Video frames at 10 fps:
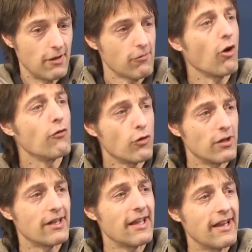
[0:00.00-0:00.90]
weil es auch
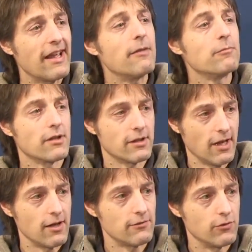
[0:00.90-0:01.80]
wirklich in Ebenen
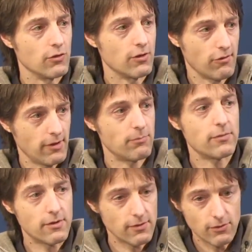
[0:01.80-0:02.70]
gedacht wird. Es
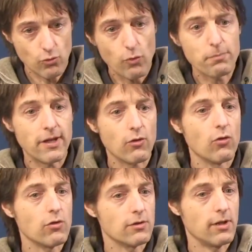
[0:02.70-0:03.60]
gibt
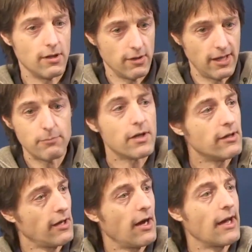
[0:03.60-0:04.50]
Gruppierungen, die leben
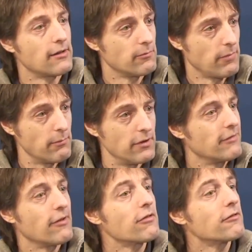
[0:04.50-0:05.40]
in ihrer eigenen Bubble,
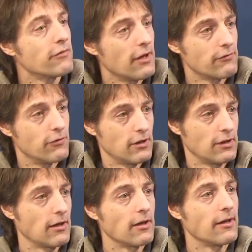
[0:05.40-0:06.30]
die wissen vielleicht von
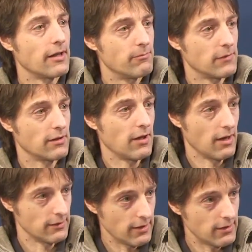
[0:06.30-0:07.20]
den anderen Ebenen
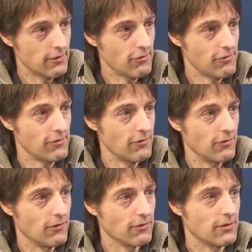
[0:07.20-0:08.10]
gar nichts
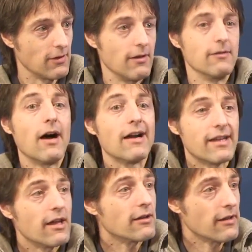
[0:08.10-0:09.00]
und
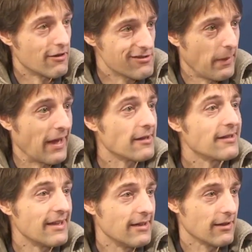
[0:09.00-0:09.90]
agieren
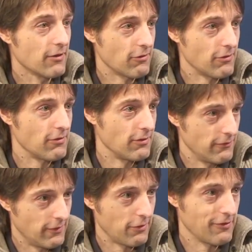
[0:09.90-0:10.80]
entsprechend ihres
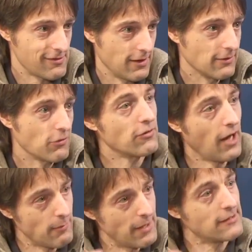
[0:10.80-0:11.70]
Wissensstandes und
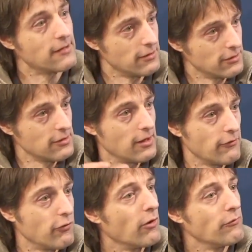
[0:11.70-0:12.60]
arbeiten in
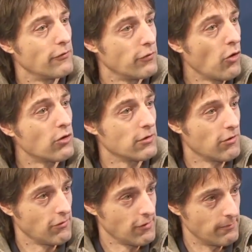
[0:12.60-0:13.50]
irgendeiner Form verflochten
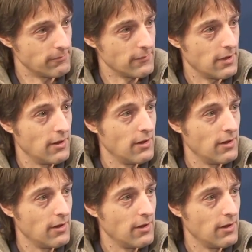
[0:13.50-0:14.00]
zusammen.